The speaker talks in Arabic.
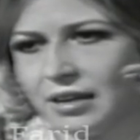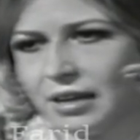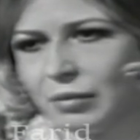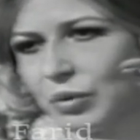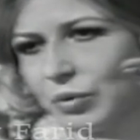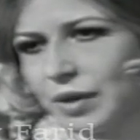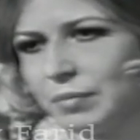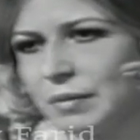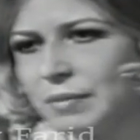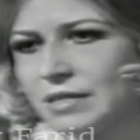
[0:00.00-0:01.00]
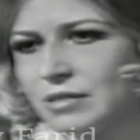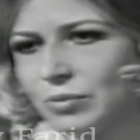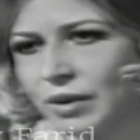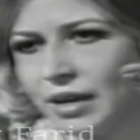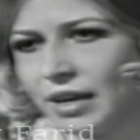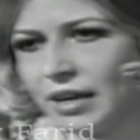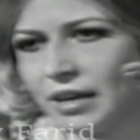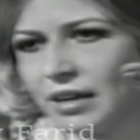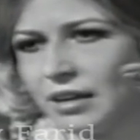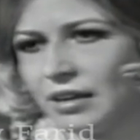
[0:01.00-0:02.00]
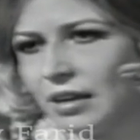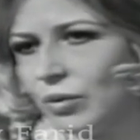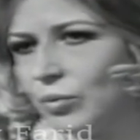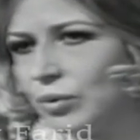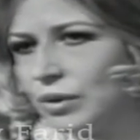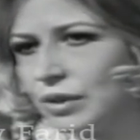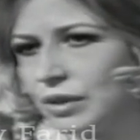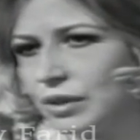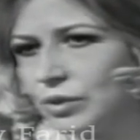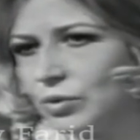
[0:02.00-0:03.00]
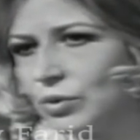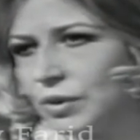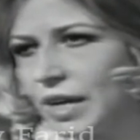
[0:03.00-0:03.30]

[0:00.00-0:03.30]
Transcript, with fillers: الموهبه بس ولا لو الدور